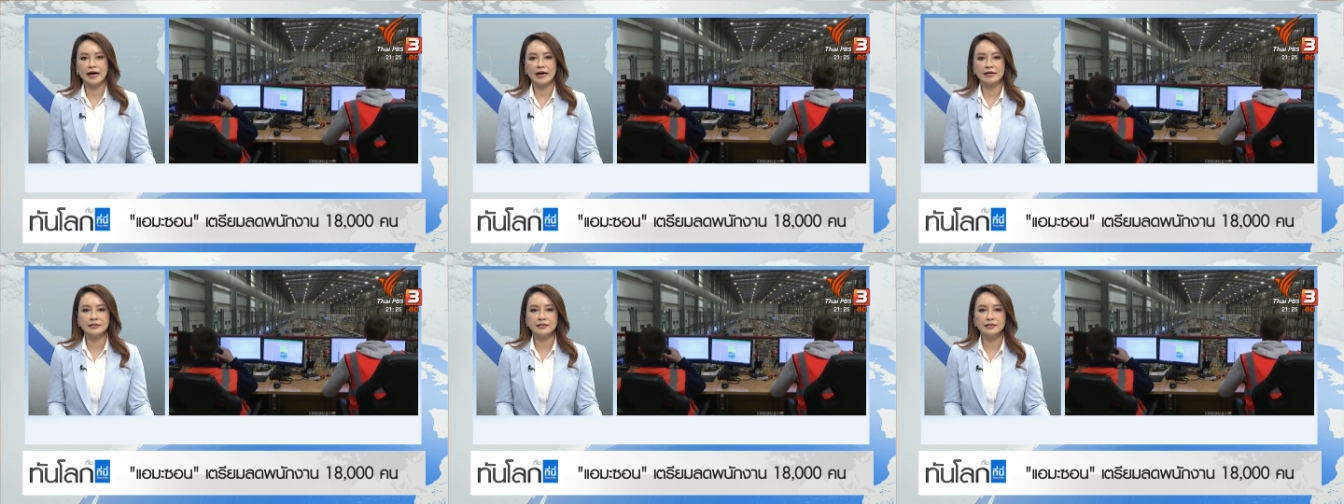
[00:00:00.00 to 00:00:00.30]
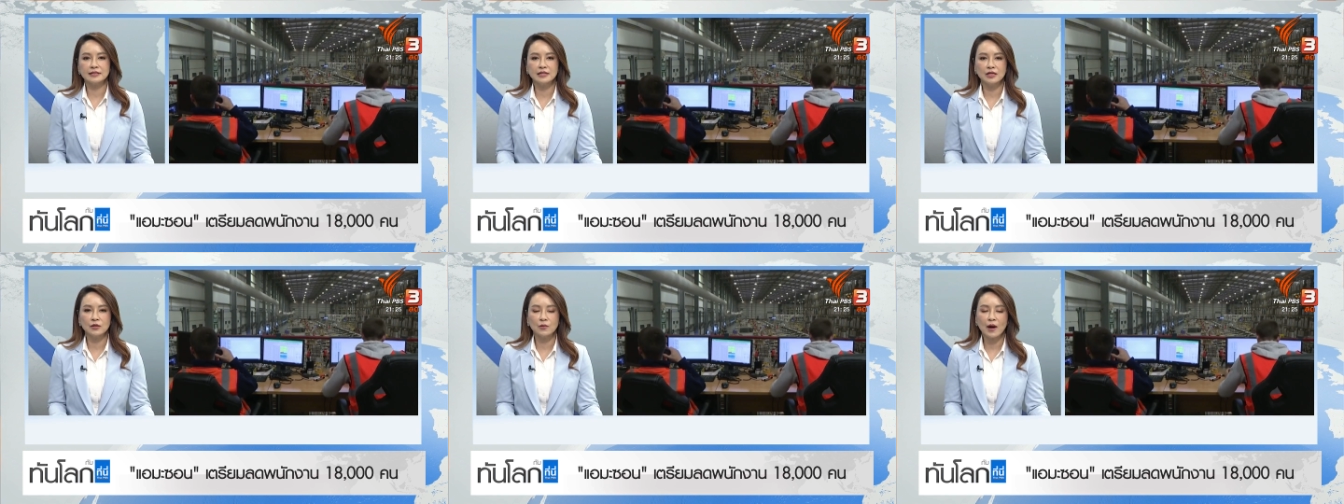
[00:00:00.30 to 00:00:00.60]
ค่ะ
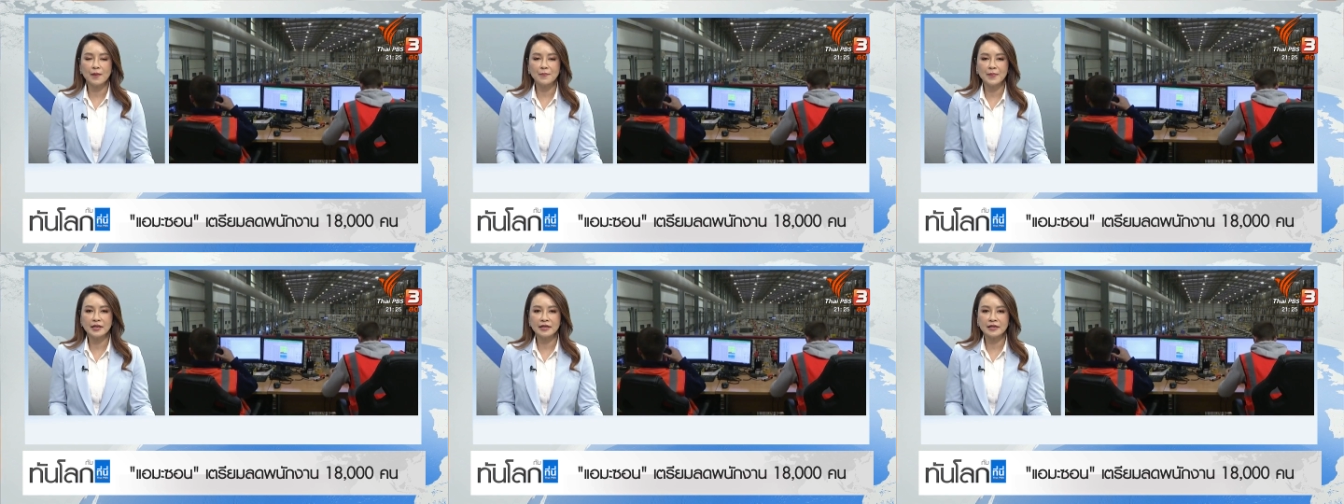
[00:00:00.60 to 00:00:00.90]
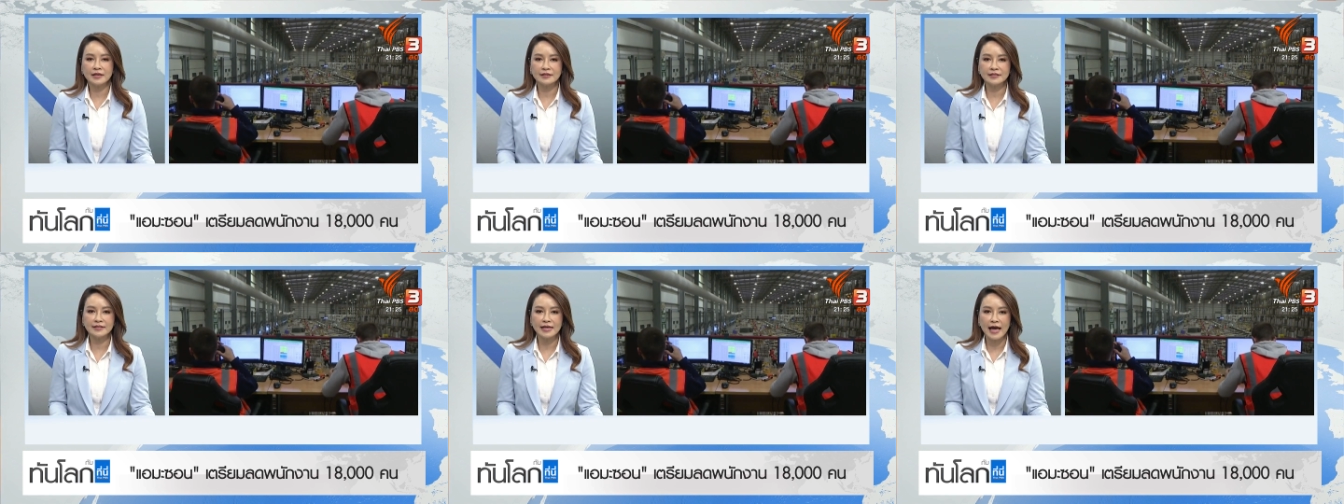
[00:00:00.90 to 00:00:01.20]
ซึ่งถือว่าเป็น
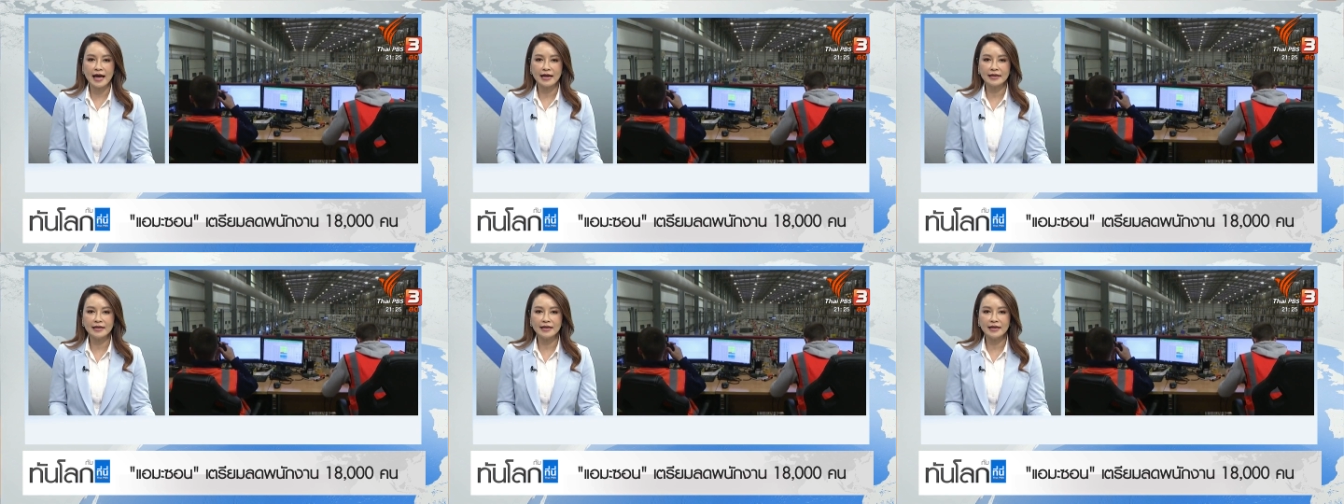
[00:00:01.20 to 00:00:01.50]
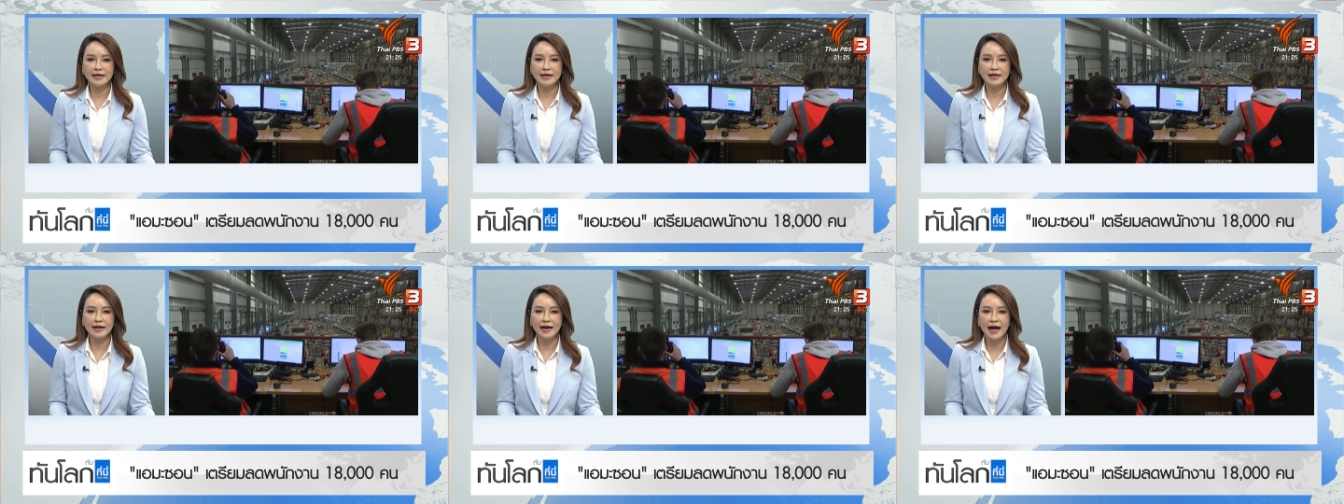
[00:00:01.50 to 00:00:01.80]
กระแส
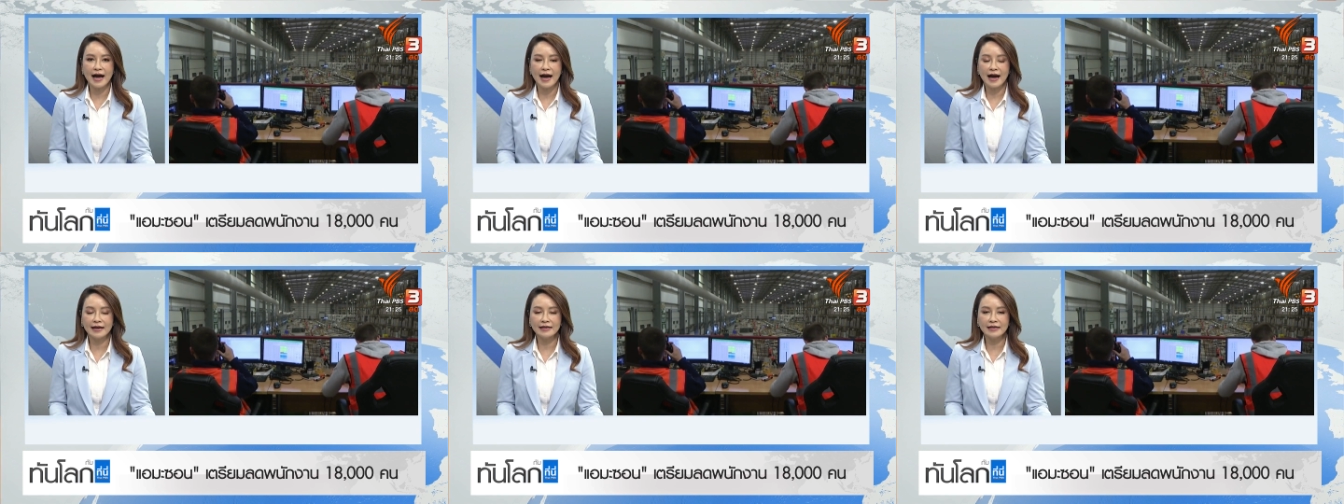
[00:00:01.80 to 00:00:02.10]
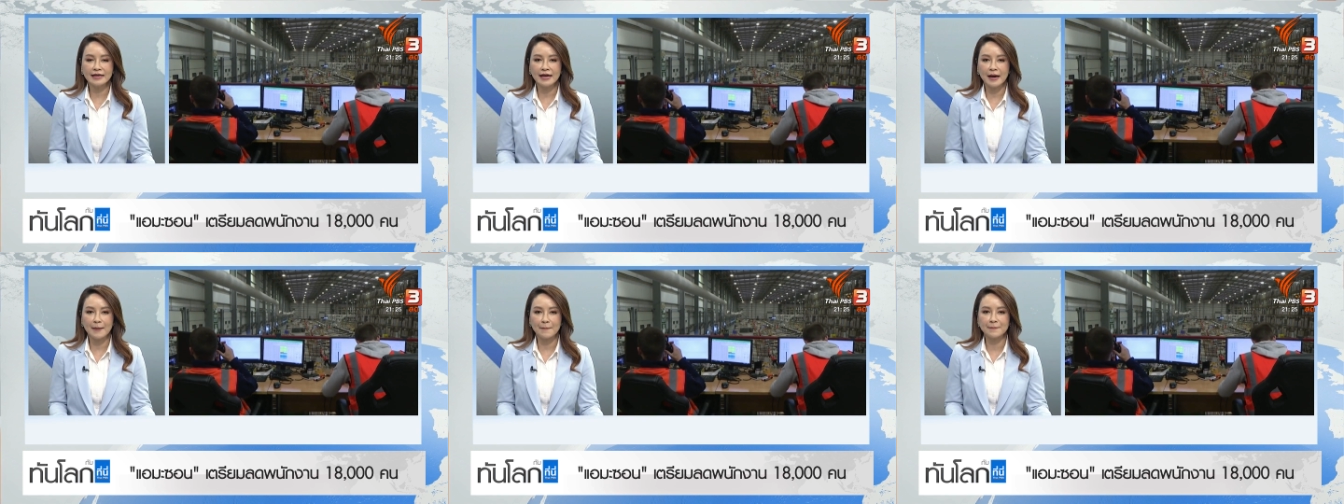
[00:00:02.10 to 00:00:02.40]
ที่ค้าน
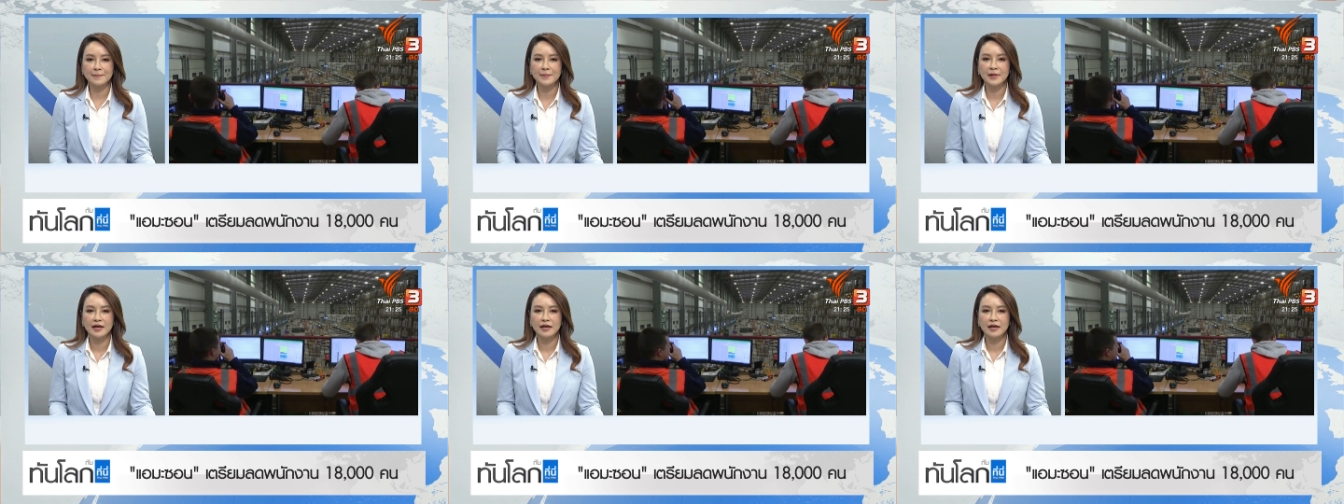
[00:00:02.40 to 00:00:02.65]
กับ